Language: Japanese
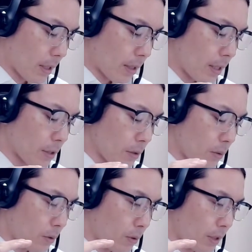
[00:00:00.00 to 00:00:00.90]
で、そ
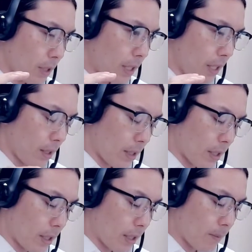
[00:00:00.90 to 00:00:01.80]
の遺伝
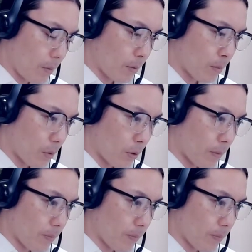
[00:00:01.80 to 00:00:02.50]
的な部分もも